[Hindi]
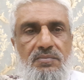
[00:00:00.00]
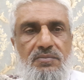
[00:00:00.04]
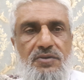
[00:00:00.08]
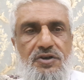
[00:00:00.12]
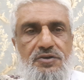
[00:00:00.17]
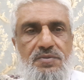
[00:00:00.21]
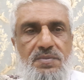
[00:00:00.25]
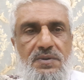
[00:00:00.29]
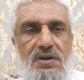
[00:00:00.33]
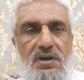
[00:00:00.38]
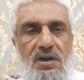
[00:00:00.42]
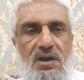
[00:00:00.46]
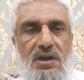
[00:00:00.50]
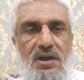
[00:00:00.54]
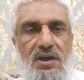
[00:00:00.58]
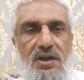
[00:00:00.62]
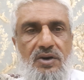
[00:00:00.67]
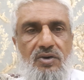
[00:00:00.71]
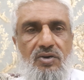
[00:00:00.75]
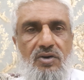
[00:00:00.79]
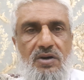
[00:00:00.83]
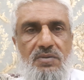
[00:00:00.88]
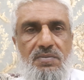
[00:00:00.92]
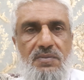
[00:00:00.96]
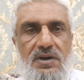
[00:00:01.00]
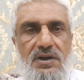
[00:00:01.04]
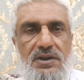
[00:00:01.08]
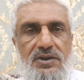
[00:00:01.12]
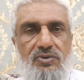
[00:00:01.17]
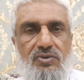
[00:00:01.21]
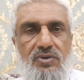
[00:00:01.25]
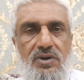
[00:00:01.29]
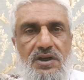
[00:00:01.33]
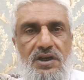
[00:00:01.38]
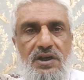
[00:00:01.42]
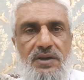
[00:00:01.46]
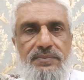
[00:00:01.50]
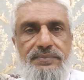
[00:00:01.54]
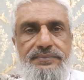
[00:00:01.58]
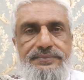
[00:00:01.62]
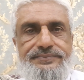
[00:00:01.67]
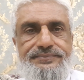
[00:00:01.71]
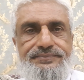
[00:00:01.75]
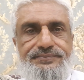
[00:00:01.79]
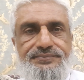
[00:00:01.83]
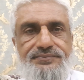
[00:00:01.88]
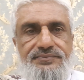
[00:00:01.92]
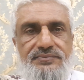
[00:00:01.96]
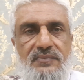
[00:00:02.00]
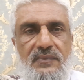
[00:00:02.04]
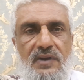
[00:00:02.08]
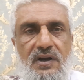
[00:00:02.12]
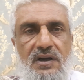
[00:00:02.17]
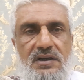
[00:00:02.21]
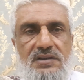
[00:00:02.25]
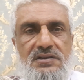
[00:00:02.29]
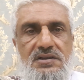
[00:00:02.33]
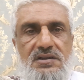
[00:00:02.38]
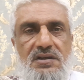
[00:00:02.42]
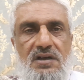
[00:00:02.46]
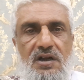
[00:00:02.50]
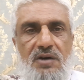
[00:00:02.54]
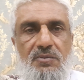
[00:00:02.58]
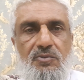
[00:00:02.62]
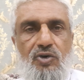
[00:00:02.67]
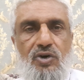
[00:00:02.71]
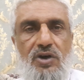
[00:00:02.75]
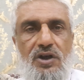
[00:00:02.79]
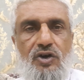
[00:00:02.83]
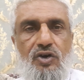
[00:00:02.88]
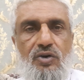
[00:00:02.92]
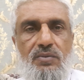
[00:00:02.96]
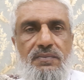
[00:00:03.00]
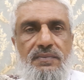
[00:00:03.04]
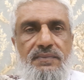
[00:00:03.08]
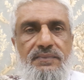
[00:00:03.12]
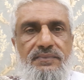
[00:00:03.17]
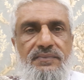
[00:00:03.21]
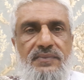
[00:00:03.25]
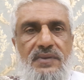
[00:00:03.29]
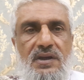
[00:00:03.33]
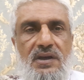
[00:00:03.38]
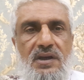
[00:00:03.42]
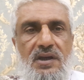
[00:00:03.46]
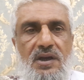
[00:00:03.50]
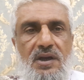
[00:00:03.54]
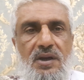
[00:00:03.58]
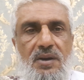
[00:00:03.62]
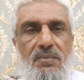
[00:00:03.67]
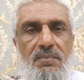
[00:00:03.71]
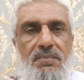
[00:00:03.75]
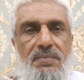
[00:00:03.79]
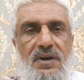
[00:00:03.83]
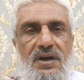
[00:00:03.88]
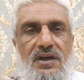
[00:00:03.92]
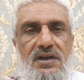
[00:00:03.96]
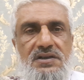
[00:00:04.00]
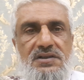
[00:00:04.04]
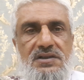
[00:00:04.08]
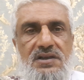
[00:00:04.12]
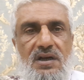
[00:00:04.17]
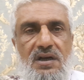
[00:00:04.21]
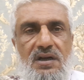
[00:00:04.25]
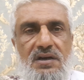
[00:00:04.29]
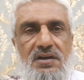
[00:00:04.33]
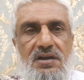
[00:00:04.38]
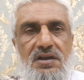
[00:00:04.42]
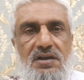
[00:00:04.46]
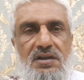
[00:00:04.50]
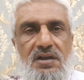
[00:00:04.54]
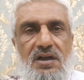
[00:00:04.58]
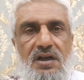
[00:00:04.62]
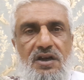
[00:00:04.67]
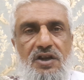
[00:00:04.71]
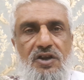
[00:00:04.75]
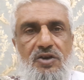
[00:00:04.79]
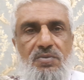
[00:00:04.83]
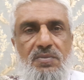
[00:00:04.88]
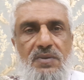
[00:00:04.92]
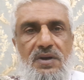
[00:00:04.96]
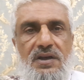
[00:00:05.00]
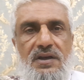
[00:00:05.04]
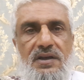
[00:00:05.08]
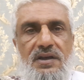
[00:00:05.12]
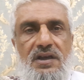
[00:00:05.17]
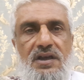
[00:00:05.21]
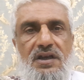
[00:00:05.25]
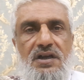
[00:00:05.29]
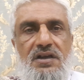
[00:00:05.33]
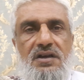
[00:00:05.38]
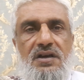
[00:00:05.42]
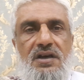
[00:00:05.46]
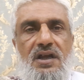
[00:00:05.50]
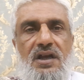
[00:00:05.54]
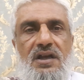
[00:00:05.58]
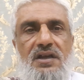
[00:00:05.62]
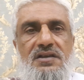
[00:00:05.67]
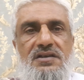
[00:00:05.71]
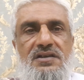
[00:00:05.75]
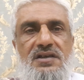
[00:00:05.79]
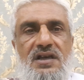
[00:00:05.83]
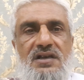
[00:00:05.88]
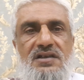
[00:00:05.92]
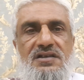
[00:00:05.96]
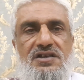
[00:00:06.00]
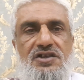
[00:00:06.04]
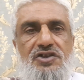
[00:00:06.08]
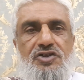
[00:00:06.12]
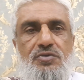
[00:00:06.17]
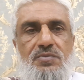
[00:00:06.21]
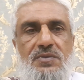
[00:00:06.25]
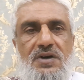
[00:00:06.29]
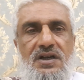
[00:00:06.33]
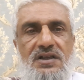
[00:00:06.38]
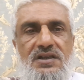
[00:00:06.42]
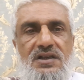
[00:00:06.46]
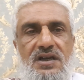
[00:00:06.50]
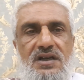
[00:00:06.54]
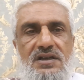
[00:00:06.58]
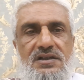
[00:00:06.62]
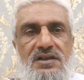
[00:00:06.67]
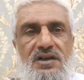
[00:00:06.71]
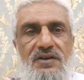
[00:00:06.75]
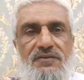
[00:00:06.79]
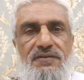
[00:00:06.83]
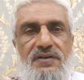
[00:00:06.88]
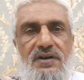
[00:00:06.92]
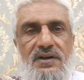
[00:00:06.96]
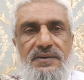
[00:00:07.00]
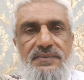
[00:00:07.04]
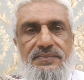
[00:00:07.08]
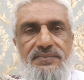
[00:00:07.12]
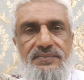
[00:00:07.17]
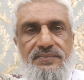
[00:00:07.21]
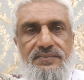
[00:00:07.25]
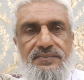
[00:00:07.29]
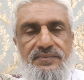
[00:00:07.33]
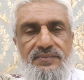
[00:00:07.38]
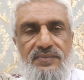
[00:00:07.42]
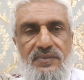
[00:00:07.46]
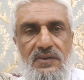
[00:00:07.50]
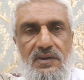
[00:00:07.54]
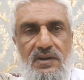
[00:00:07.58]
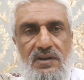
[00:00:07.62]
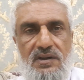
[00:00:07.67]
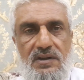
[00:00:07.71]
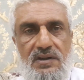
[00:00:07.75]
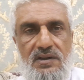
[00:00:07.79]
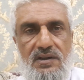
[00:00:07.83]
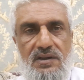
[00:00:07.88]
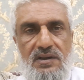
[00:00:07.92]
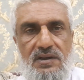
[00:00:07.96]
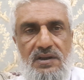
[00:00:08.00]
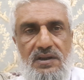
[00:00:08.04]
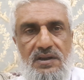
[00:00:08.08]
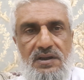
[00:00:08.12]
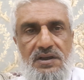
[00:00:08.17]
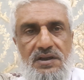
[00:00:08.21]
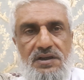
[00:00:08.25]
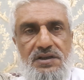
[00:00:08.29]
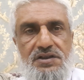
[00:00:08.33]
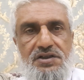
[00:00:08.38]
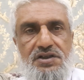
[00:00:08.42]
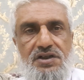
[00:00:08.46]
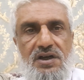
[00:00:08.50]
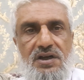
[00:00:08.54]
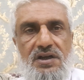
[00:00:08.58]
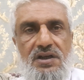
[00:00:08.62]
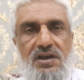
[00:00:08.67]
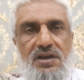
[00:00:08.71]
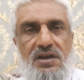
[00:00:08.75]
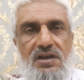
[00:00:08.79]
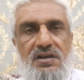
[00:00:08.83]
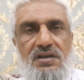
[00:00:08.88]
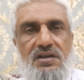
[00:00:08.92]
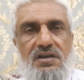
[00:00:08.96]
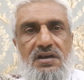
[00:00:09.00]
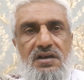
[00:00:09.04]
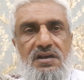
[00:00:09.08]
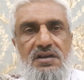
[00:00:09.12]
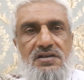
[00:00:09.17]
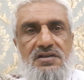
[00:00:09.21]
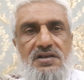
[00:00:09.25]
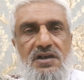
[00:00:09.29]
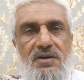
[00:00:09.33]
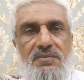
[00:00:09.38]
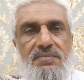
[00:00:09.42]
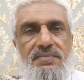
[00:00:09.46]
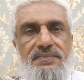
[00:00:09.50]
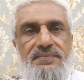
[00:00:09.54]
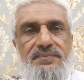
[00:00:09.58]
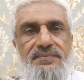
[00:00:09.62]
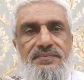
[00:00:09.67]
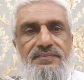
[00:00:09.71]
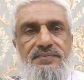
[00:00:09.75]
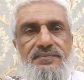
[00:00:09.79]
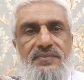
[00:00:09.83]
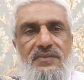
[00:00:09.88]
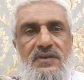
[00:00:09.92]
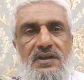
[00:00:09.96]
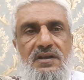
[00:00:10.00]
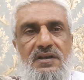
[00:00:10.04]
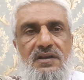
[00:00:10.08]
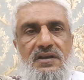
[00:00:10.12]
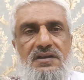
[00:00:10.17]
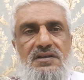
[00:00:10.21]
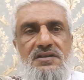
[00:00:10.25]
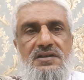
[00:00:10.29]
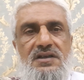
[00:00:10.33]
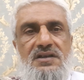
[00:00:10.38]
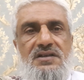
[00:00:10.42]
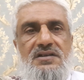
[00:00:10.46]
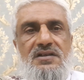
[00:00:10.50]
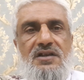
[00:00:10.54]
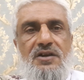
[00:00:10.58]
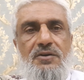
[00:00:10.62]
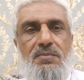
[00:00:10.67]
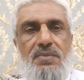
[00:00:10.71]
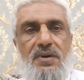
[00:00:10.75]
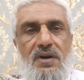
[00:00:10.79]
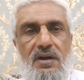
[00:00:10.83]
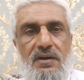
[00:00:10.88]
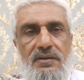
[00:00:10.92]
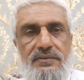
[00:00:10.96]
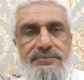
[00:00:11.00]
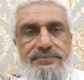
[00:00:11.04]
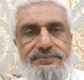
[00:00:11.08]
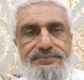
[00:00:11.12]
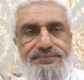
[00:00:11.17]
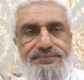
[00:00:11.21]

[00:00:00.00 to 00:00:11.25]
बिसमीम असलकम पाकिस्तान की तारीख में एक नई सियासी जमात का इजाफ़ा जहांगीर तरीन साहब इसके सरबराह